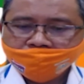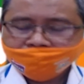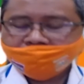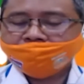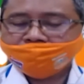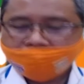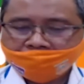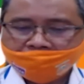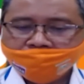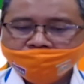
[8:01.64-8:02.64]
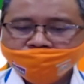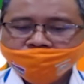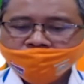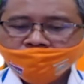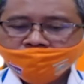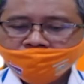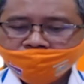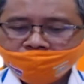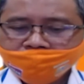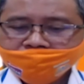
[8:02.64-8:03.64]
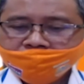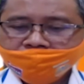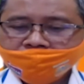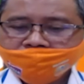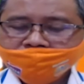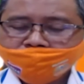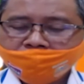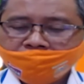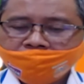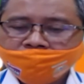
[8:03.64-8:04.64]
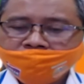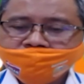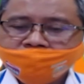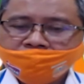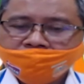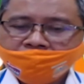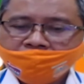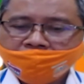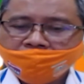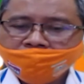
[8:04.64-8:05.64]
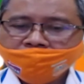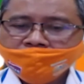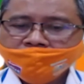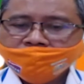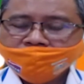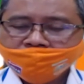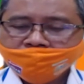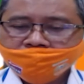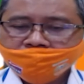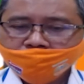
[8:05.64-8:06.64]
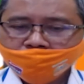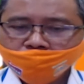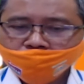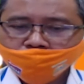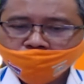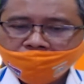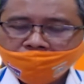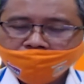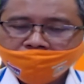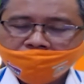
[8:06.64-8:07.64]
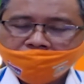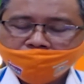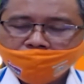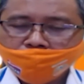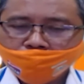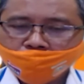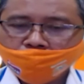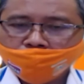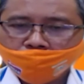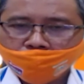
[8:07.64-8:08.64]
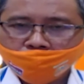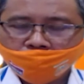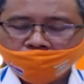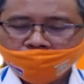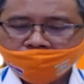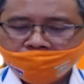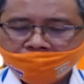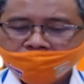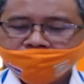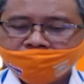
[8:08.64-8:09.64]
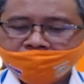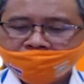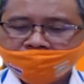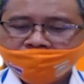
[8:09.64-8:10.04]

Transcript: kesehatan di fasilitas pelayanan kesehatan Eh, itu sudah menerapkan protokol protokol yang ketat